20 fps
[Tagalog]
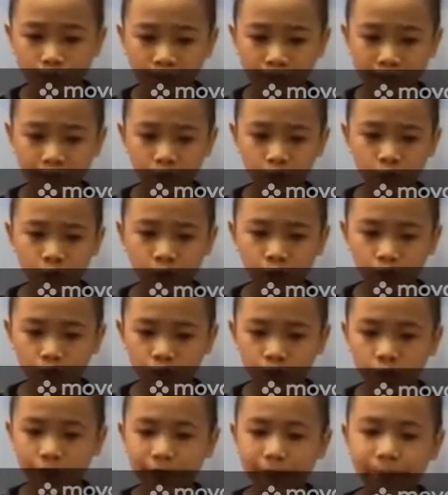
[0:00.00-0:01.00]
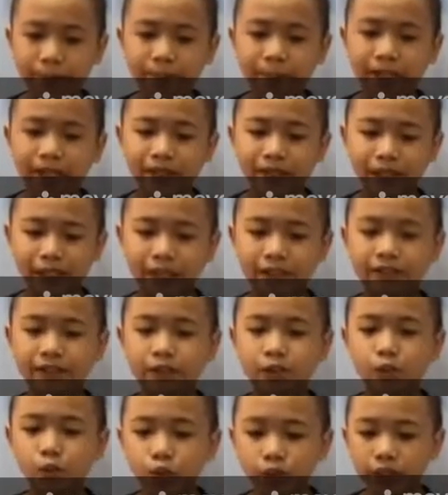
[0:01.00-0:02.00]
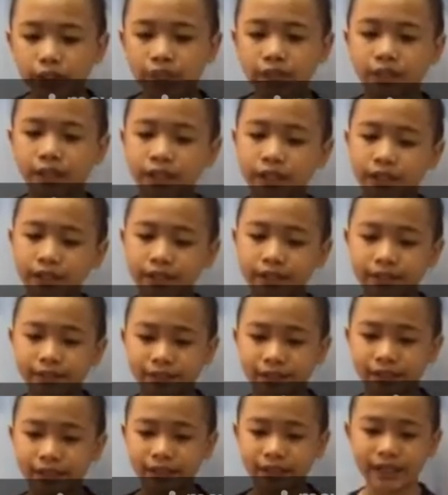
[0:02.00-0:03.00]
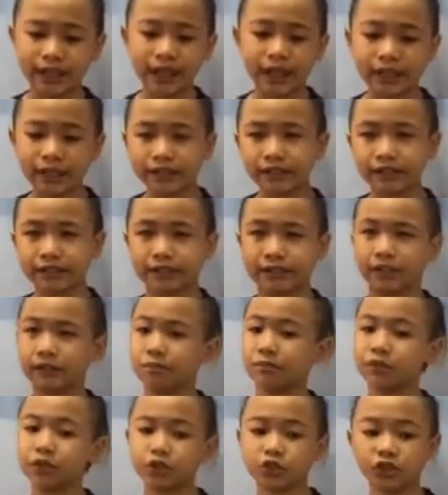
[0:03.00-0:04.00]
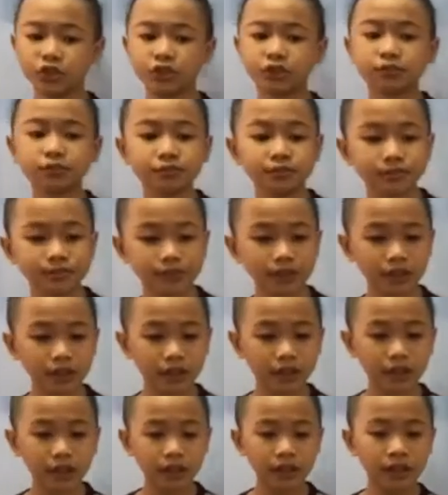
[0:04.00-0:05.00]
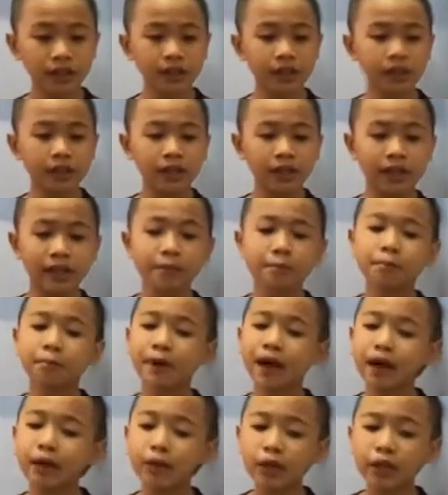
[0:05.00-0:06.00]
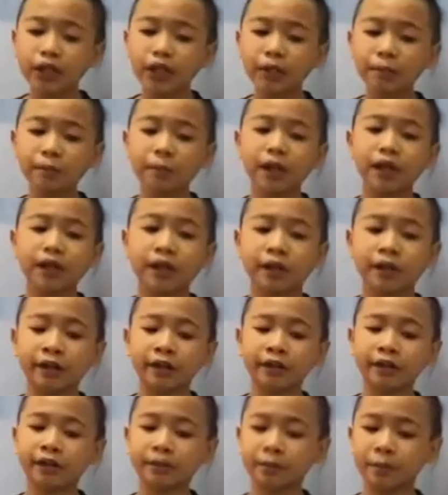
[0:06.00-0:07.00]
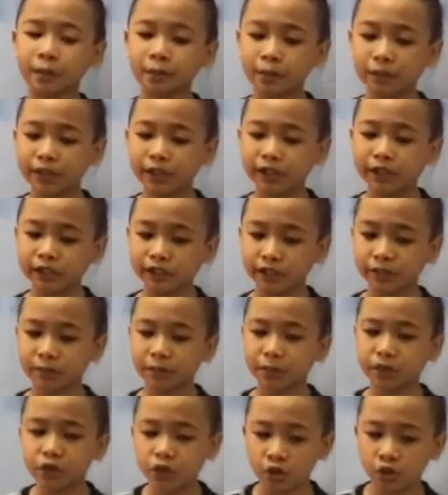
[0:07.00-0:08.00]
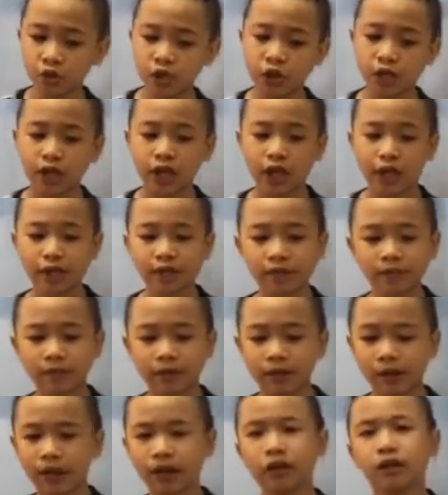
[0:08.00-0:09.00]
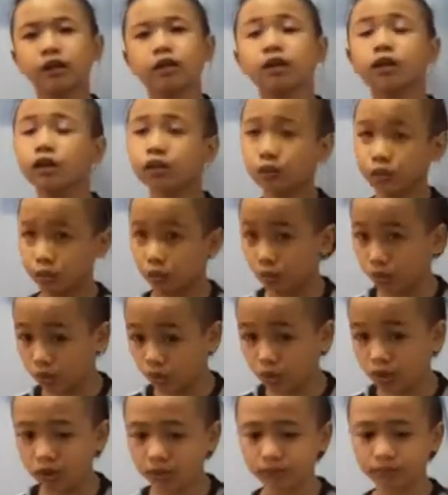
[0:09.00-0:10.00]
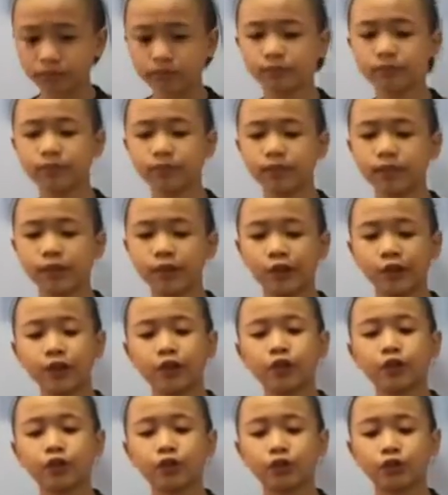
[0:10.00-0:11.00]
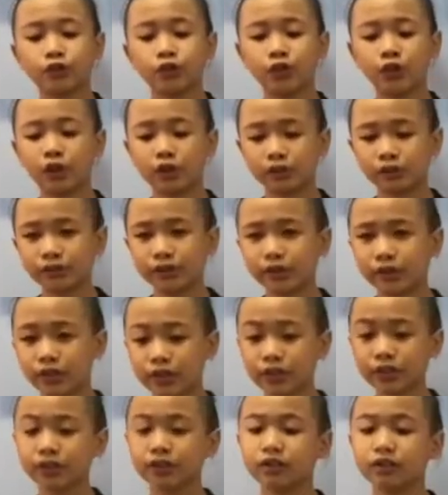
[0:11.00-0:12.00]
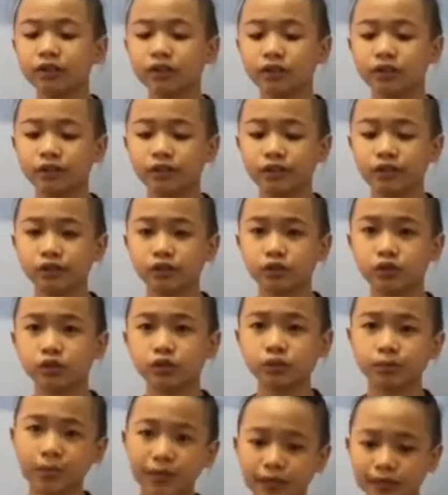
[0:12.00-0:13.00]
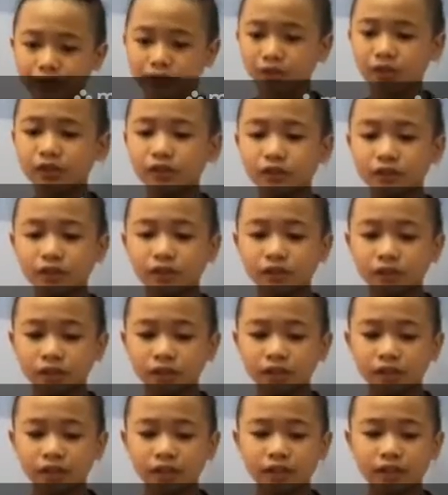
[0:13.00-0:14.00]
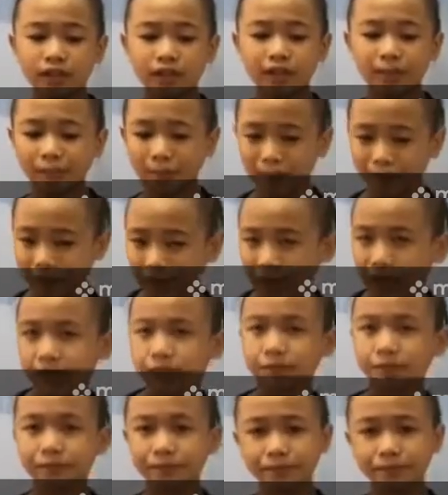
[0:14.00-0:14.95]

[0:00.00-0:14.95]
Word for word: panunungkulan batay sa uri ng nakailangan na serbisyo. Halimbawa ng mga nagbibigay serbisyo ay ang mga guro, doktor, tubero, at iba pa.